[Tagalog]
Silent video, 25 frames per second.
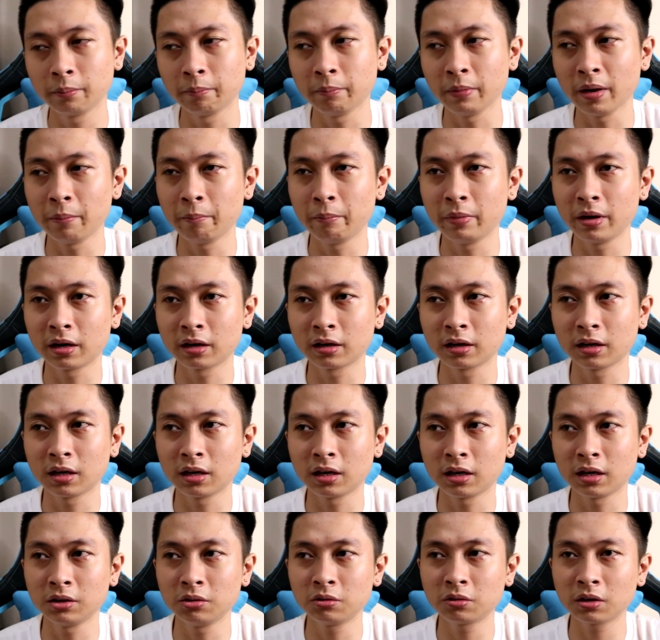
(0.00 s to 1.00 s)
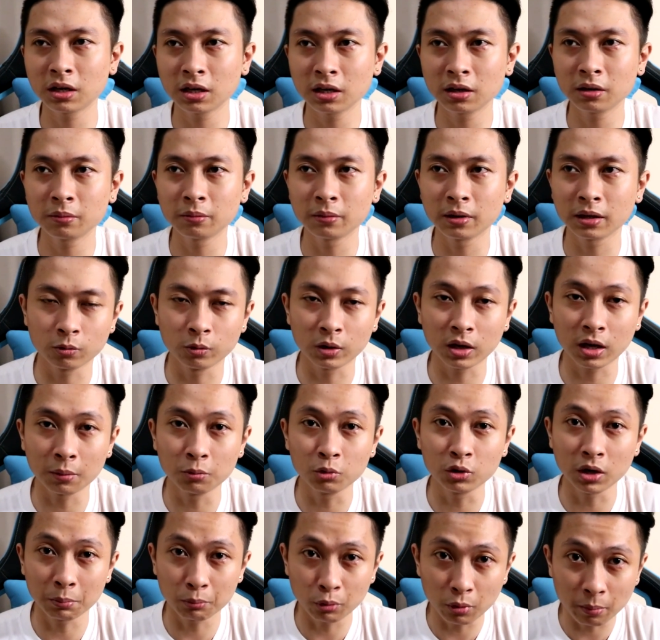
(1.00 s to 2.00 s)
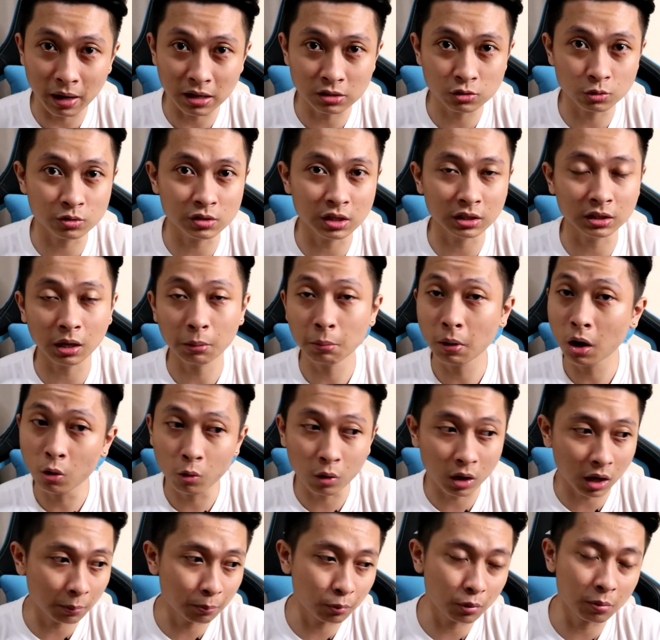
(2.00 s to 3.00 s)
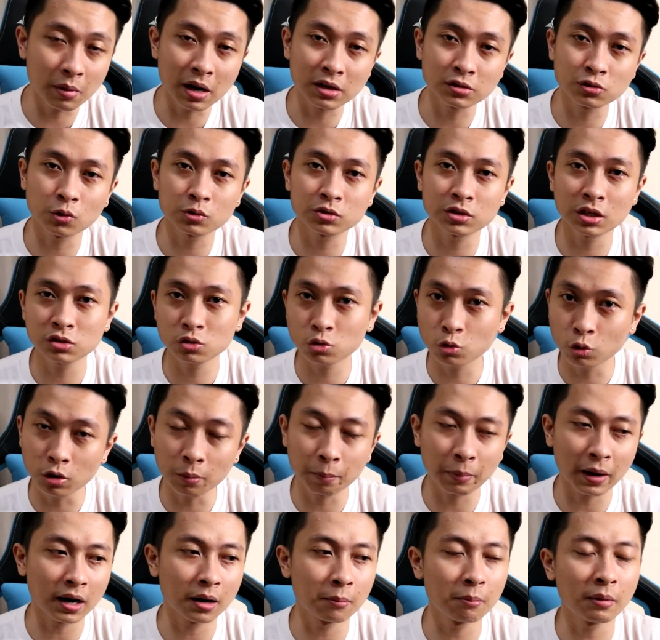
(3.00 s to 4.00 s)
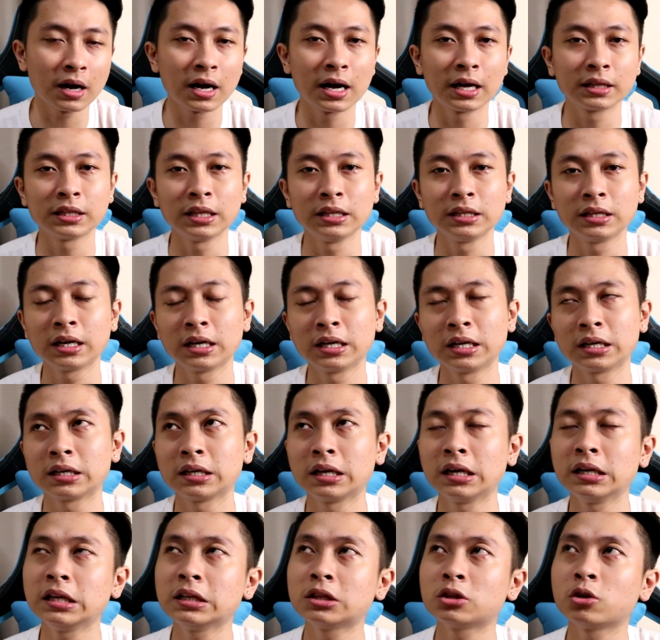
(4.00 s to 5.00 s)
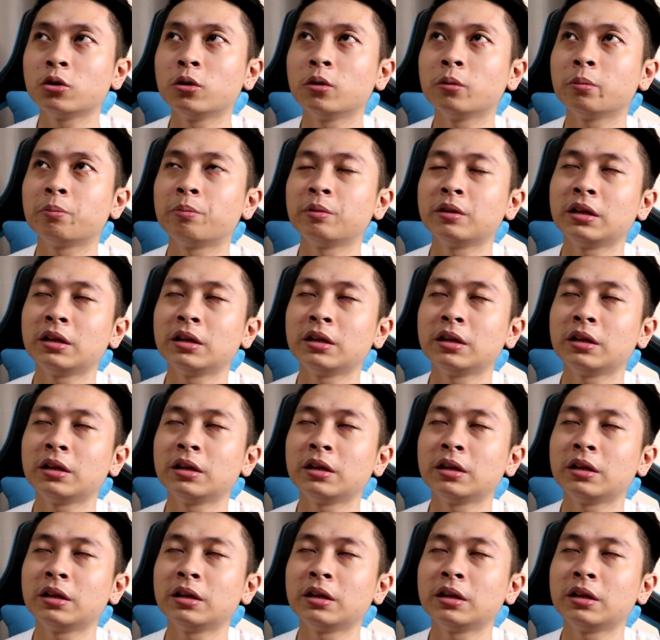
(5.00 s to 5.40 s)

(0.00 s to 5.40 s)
member na ano ka, huwag ka munang pumasok sa trabaho, huwag ka pumasok sa school para maka-attend ka ng ganito.